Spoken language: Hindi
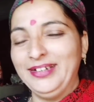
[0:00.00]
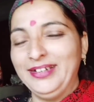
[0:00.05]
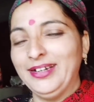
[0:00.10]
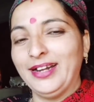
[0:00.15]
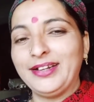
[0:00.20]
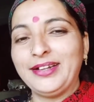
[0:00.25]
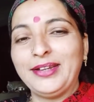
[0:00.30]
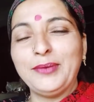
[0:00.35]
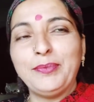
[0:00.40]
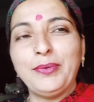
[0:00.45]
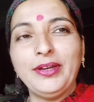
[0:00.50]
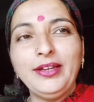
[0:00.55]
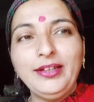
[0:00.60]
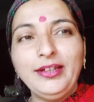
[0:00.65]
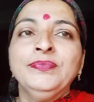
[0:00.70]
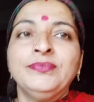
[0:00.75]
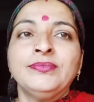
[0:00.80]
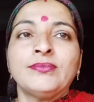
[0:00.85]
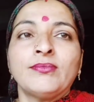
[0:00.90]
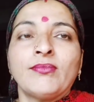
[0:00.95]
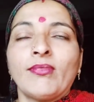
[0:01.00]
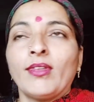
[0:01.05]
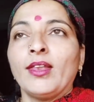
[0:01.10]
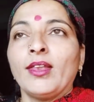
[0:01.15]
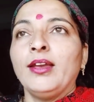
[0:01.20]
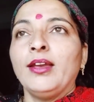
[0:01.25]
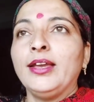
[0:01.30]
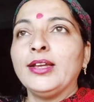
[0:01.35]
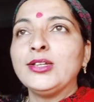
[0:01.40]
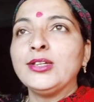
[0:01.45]
नाटी पे
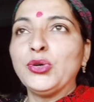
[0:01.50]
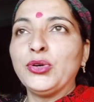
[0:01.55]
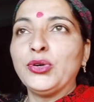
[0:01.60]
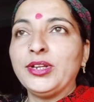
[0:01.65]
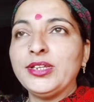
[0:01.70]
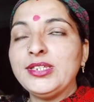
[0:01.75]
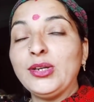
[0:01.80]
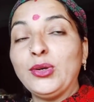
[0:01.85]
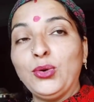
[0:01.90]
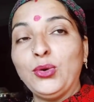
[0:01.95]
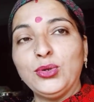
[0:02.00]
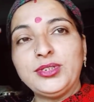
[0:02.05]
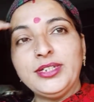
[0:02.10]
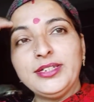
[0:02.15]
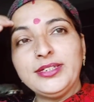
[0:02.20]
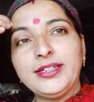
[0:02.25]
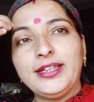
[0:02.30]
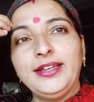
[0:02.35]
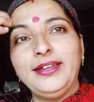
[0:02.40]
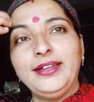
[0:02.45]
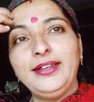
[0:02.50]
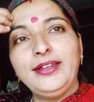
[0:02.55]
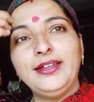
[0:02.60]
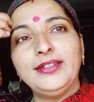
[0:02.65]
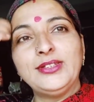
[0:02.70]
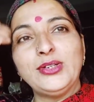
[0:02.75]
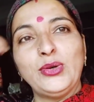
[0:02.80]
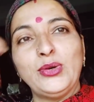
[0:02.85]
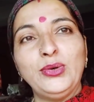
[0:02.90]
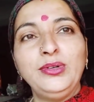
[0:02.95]
एक छोटी सी कोशिश की कि
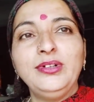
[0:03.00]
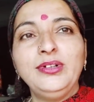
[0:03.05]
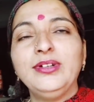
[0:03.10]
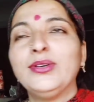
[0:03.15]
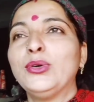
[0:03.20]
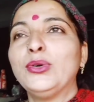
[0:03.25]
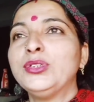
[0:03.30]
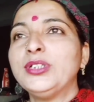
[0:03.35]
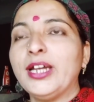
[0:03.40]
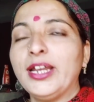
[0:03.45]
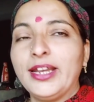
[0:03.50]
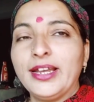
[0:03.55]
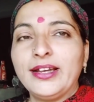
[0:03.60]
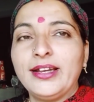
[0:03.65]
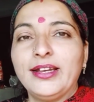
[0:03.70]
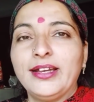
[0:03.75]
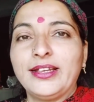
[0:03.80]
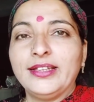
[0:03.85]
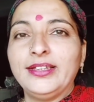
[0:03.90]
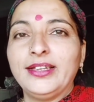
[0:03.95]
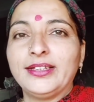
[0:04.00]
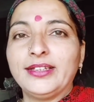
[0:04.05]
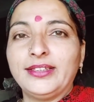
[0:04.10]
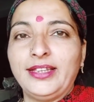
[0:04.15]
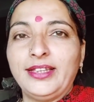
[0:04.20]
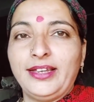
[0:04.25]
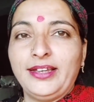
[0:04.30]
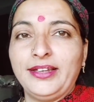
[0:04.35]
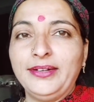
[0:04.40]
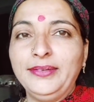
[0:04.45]
चलो कुछ अलग करके
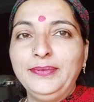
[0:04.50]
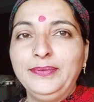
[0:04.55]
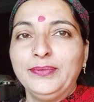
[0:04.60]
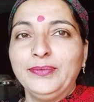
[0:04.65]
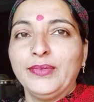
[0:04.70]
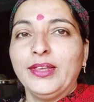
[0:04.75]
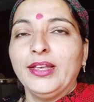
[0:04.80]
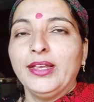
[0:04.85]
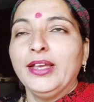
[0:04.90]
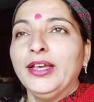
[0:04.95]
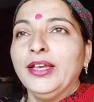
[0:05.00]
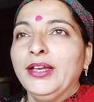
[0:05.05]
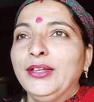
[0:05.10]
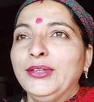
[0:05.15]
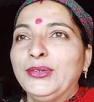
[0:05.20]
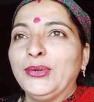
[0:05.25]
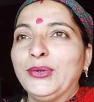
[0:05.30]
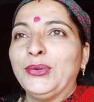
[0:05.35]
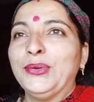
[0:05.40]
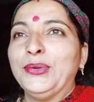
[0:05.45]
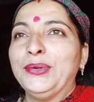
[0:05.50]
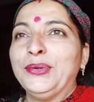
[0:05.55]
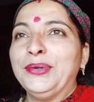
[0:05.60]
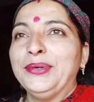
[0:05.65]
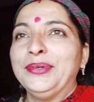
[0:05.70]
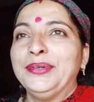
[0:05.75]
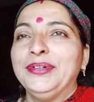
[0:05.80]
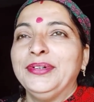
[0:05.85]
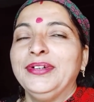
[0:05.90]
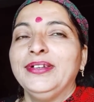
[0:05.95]
देखते हैं है ना तो
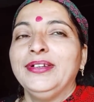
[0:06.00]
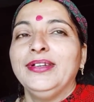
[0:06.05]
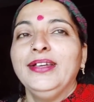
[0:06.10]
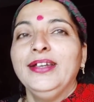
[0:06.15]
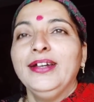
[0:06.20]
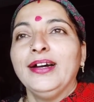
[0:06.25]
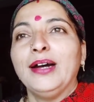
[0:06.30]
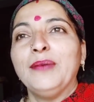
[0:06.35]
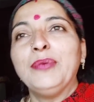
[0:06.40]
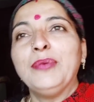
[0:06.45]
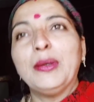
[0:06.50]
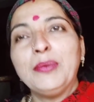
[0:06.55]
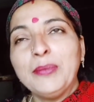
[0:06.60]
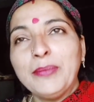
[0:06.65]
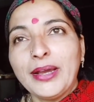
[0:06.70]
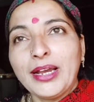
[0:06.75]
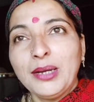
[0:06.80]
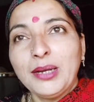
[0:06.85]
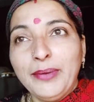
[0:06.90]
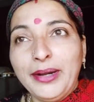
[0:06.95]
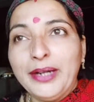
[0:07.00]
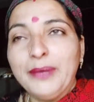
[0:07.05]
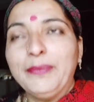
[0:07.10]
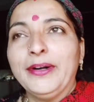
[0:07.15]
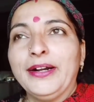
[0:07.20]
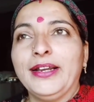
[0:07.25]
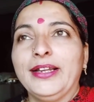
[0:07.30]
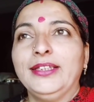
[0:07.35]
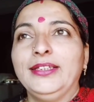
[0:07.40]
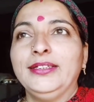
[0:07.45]
अभी अभी मैं कमेंट
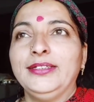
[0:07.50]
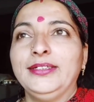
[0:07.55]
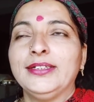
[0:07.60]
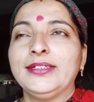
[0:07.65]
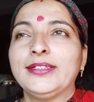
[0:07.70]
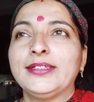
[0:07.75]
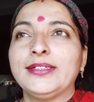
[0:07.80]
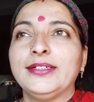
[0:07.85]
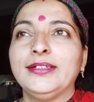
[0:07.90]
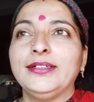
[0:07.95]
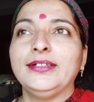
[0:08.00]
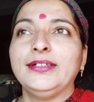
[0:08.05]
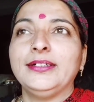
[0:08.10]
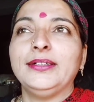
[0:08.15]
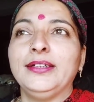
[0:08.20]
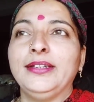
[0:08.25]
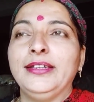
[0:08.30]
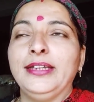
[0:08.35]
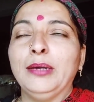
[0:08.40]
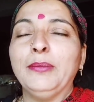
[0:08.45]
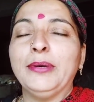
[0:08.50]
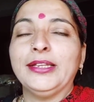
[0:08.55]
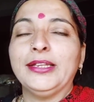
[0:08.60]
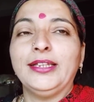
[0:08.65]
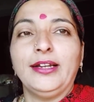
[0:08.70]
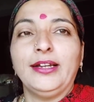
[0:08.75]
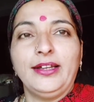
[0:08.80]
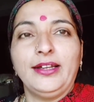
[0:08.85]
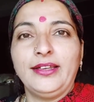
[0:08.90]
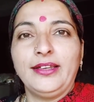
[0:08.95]
पढ़ रही थी जस्ट नम्रता
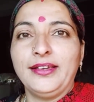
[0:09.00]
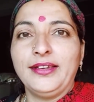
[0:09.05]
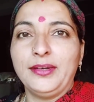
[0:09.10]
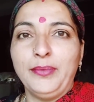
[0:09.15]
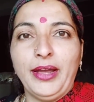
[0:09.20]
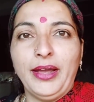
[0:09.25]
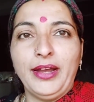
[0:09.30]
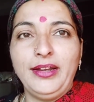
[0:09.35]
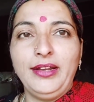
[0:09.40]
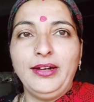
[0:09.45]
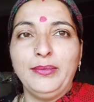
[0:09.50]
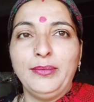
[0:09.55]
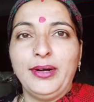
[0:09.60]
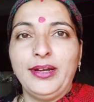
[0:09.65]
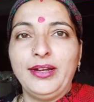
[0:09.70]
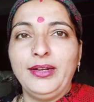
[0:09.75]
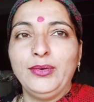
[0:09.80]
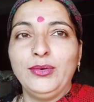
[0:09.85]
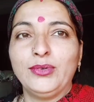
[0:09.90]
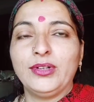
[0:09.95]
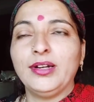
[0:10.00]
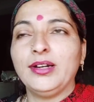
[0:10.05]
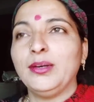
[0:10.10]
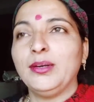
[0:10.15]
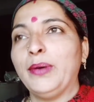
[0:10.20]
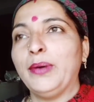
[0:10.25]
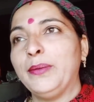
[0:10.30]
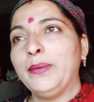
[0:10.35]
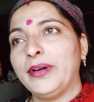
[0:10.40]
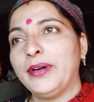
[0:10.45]
करके एक बहन है हमारी उनका
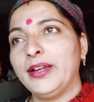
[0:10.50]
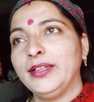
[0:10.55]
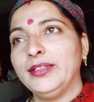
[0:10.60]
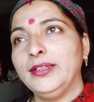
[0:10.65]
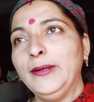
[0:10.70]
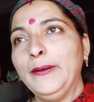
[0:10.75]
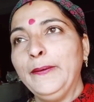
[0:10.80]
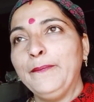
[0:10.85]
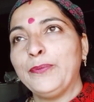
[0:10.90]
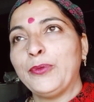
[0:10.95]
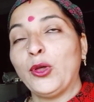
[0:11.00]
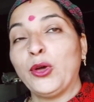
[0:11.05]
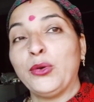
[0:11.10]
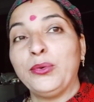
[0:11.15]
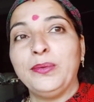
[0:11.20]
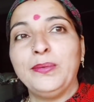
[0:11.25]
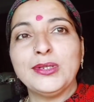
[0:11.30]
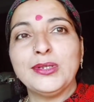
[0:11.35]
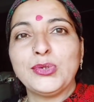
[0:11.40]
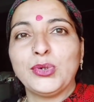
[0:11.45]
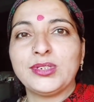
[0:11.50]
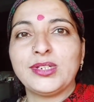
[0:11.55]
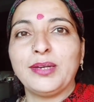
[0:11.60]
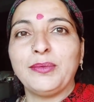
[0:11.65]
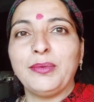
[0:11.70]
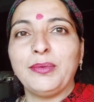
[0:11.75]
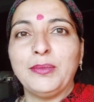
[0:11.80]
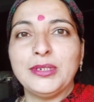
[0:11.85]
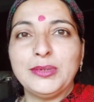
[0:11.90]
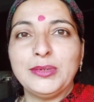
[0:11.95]
कमेंट पढ़ रही थी और फिर मैं सोचने
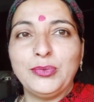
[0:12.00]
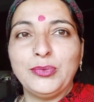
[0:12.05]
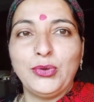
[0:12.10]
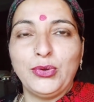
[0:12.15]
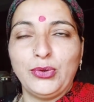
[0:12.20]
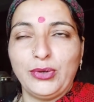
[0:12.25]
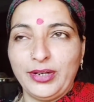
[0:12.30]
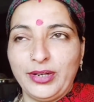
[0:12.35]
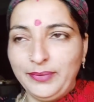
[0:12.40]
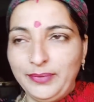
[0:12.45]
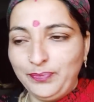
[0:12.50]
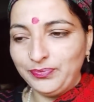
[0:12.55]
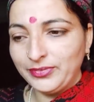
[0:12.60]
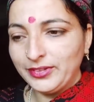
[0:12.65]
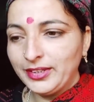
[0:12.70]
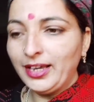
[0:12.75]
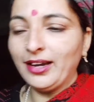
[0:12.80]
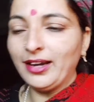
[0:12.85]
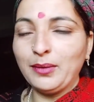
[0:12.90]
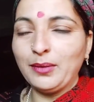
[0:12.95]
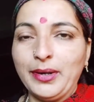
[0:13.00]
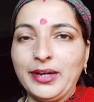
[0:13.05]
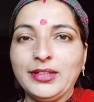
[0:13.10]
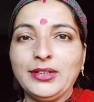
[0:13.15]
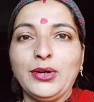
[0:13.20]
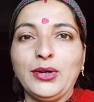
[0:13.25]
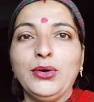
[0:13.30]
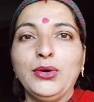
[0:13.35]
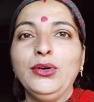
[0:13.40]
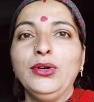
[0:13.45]
पे मजबूर हो गई क्या कमेंट
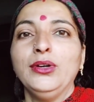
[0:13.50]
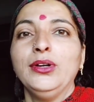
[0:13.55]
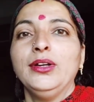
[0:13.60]
था वो